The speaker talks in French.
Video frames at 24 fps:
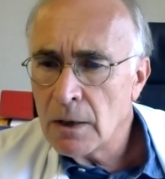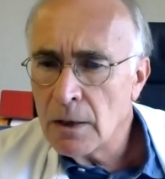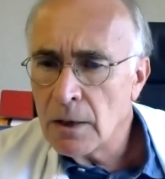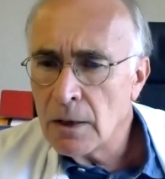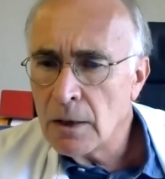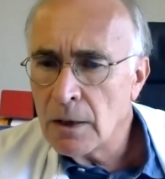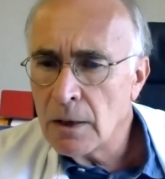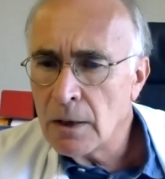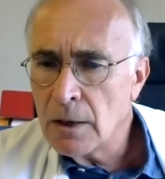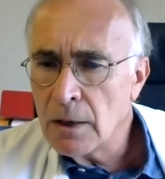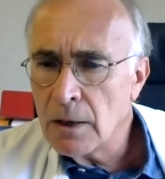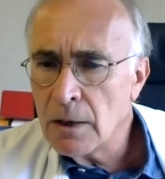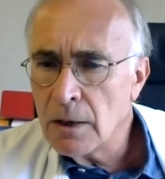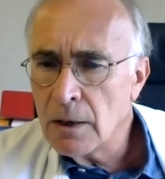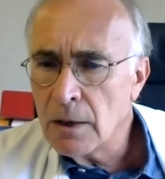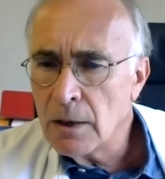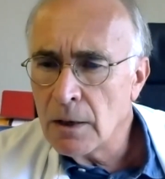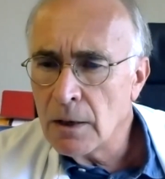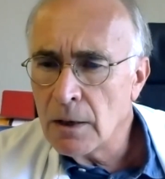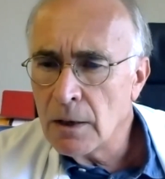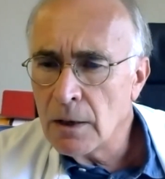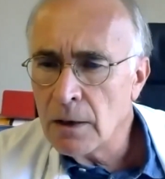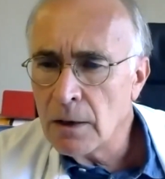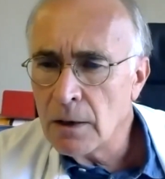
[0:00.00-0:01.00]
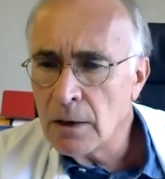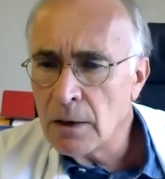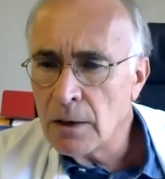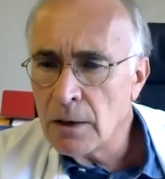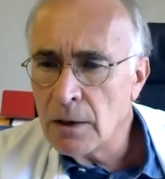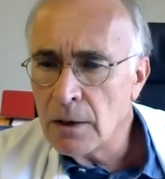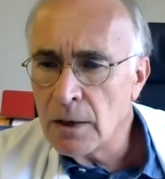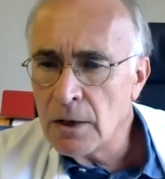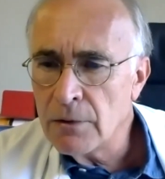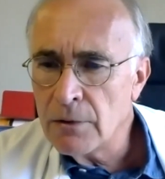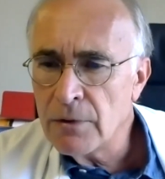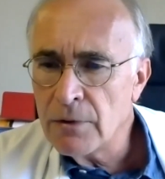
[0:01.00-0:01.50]

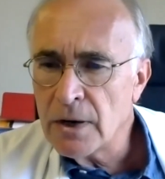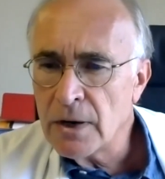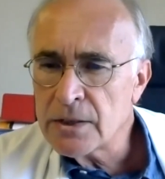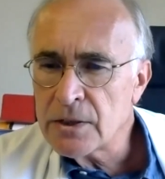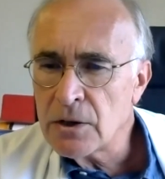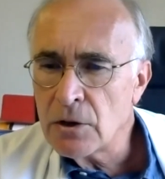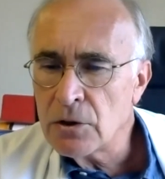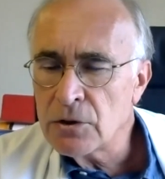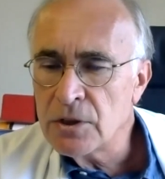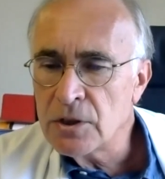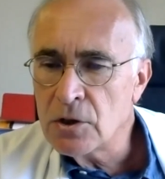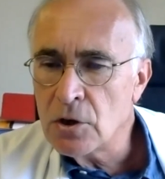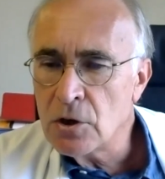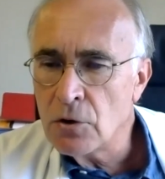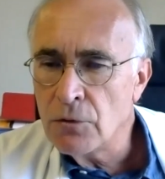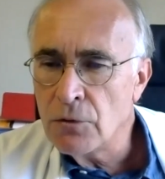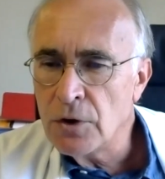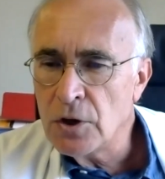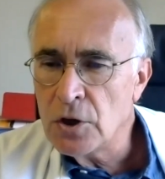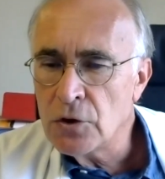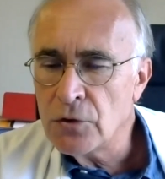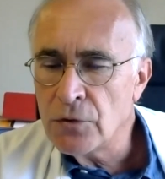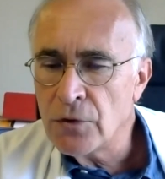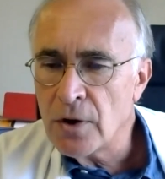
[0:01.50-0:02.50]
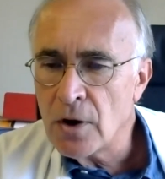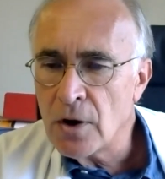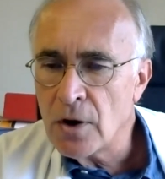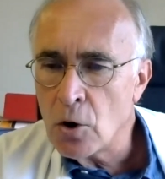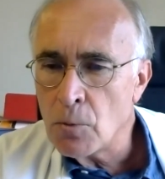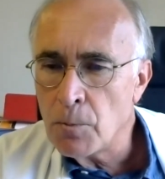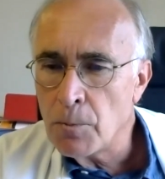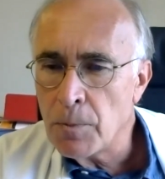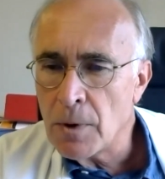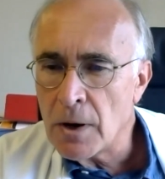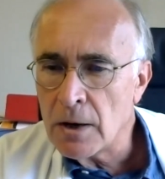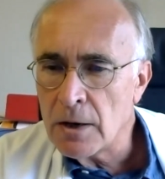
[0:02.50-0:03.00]
Euh, les vaccins anti-Covid, je vais en
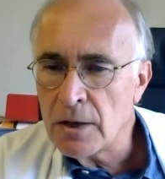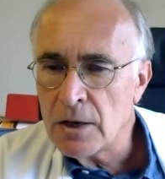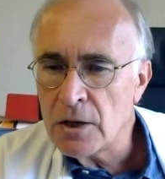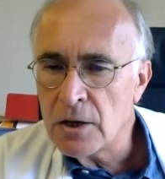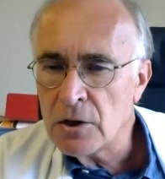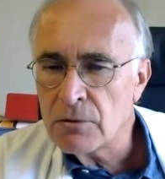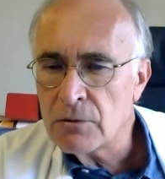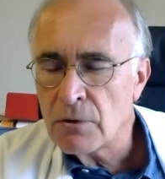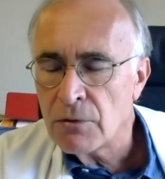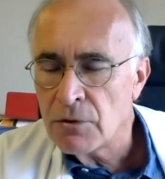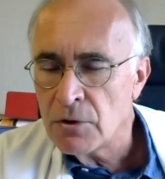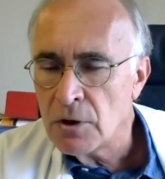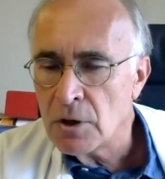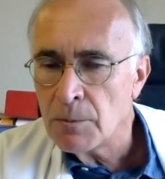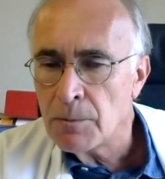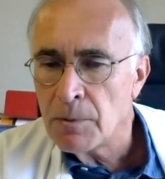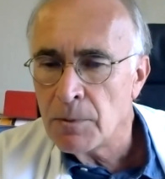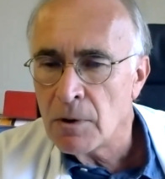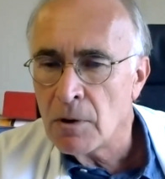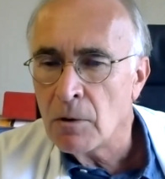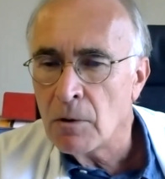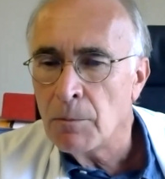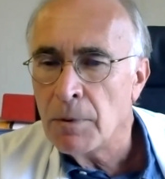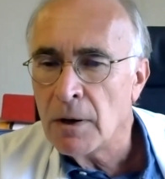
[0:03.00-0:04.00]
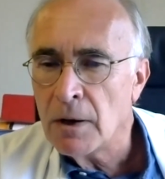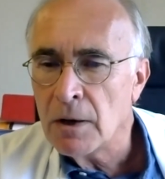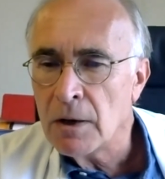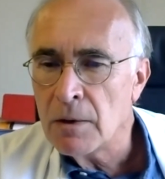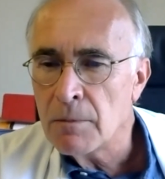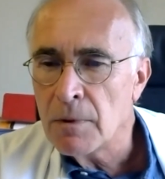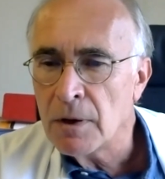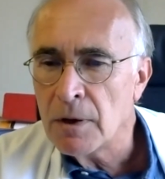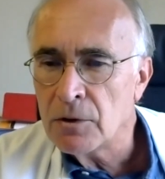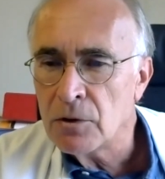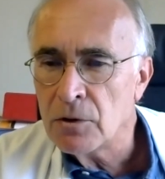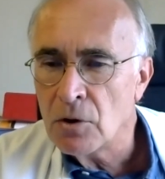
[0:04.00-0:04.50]
reparler. Je vais finir par en parler
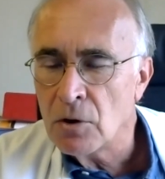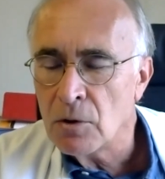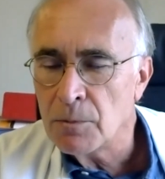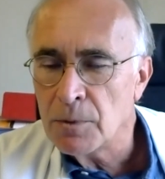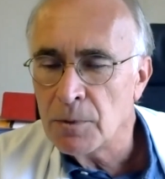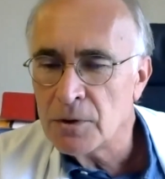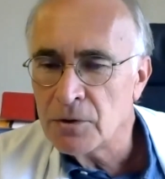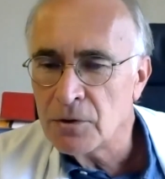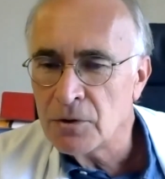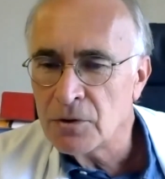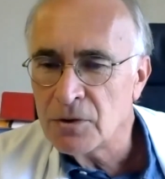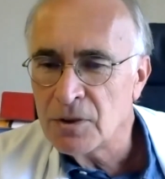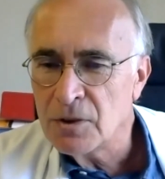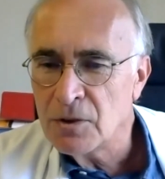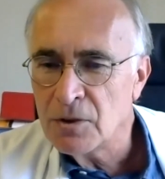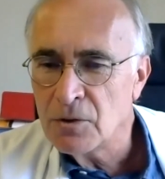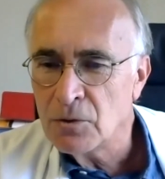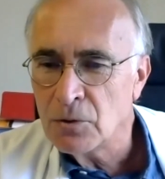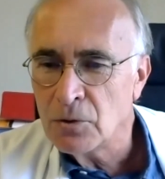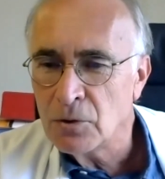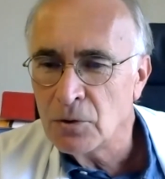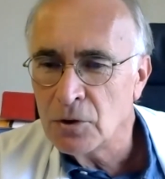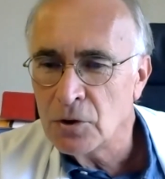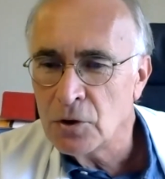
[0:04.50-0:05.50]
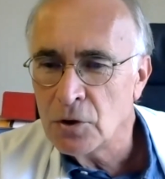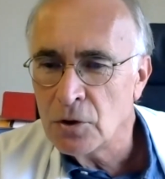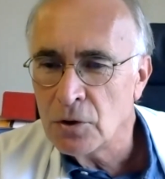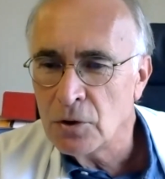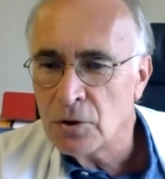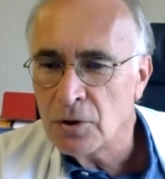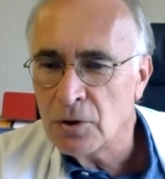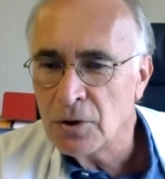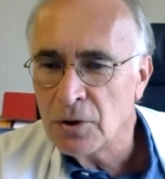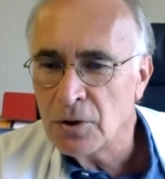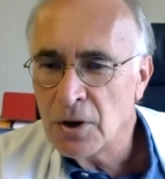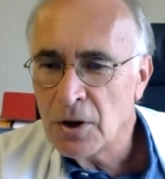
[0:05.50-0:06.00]
maintenant parce que sinon, je
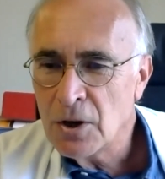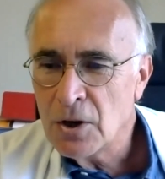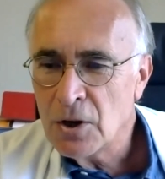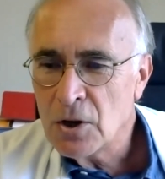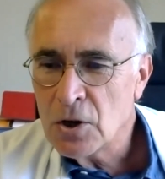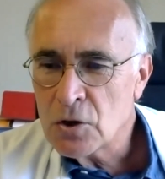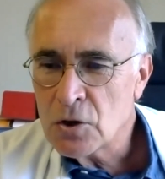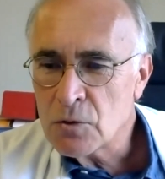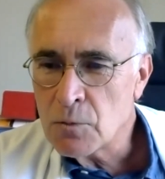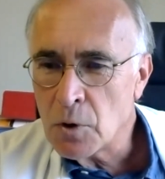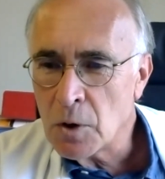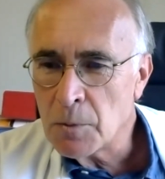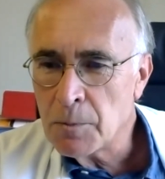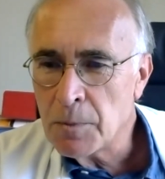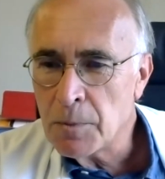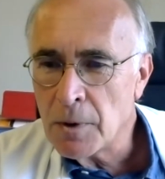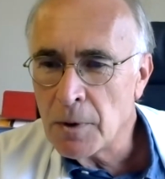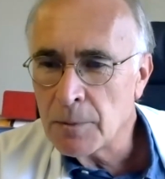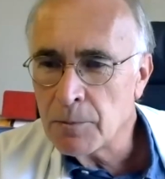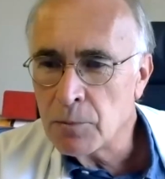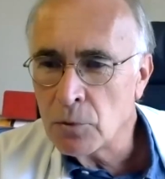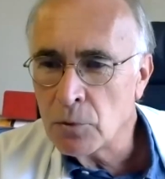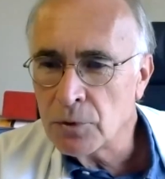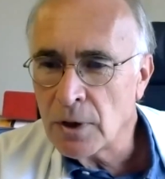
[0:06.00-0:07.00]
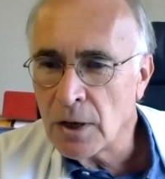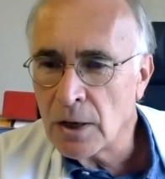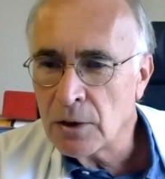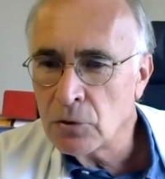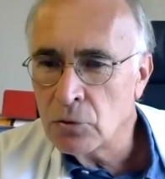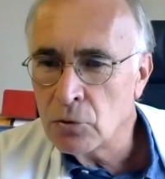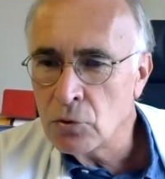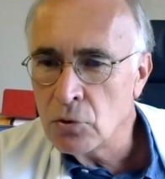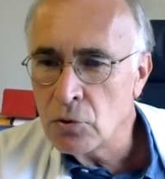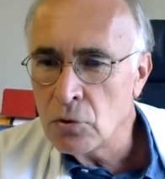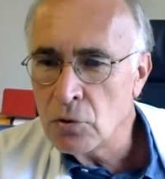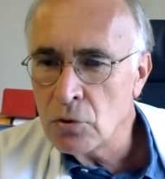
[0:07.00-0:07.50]
ne pourrais pas répondre à
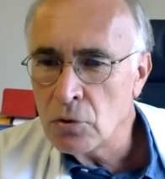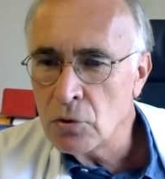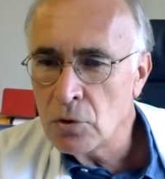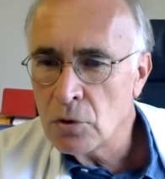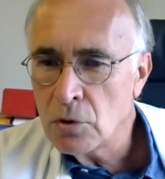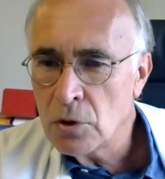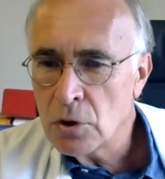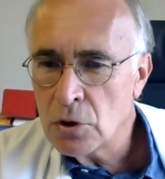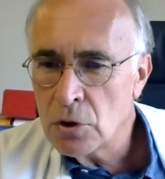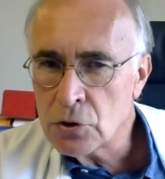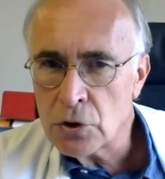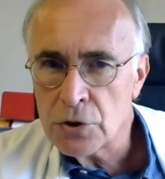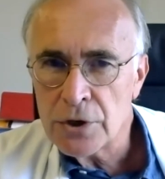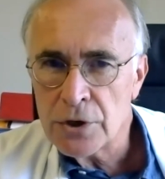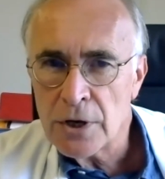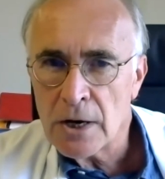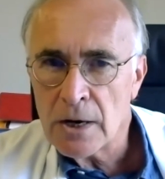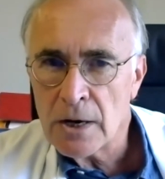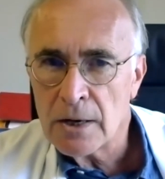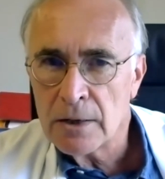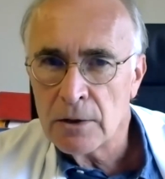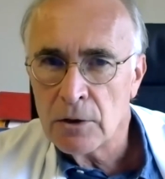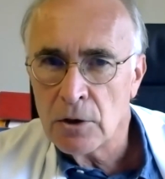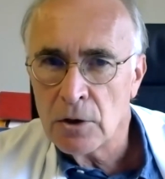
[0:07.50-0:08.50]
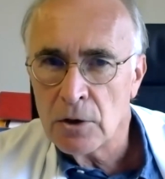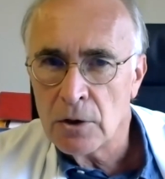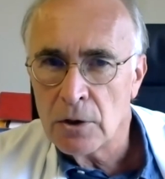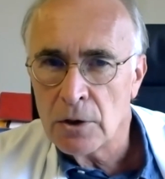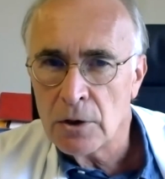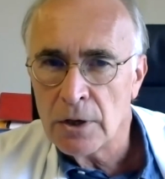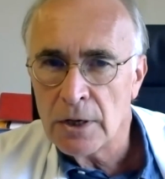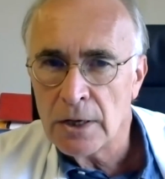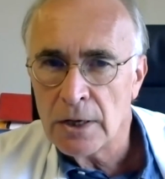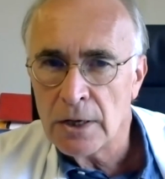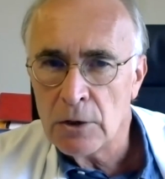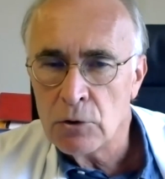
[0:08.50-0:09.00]
tout. Sonia
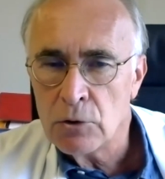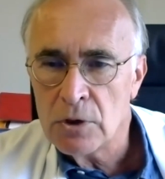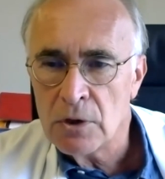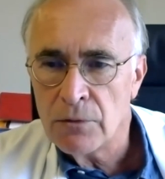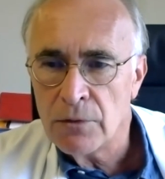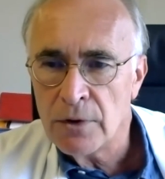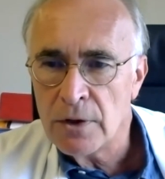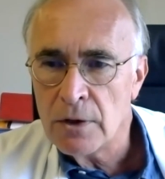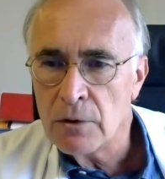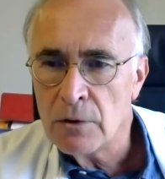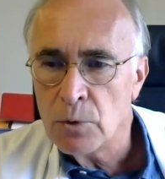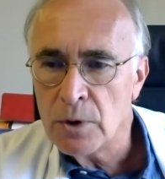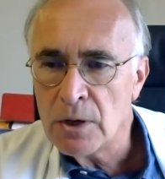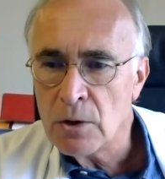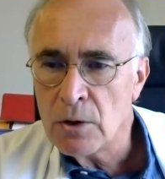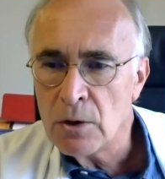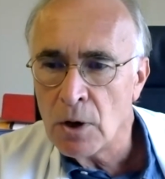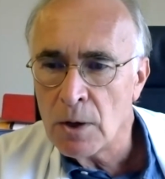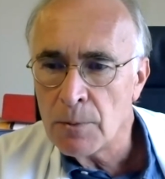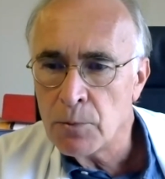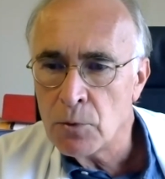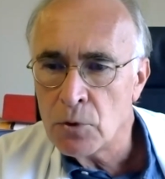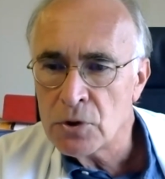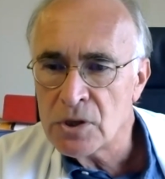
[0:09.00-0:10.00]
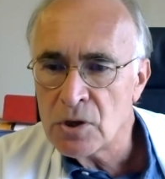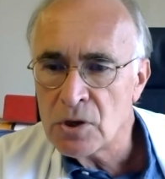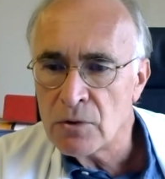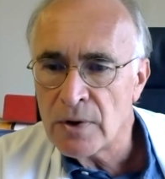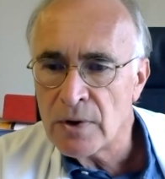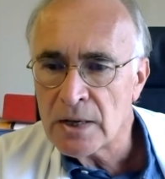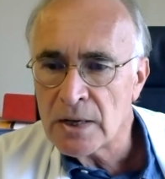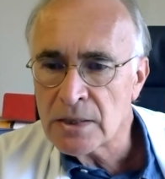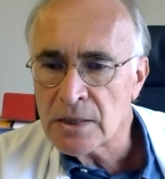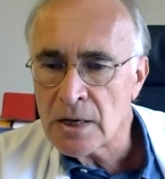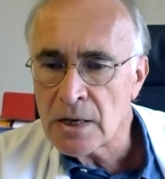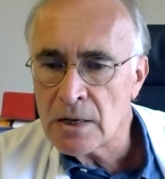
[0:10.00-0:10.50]
euh, et Ludivine, oui, on répond aussi au
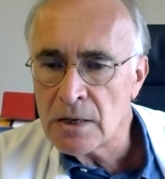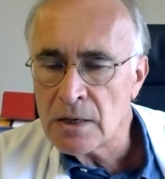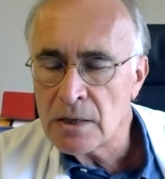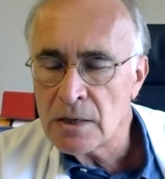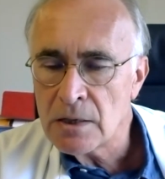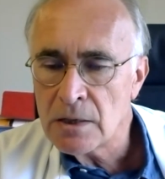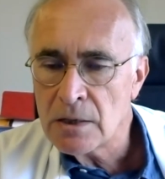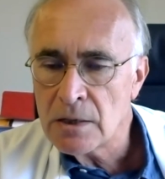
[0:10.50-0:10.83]
vaccin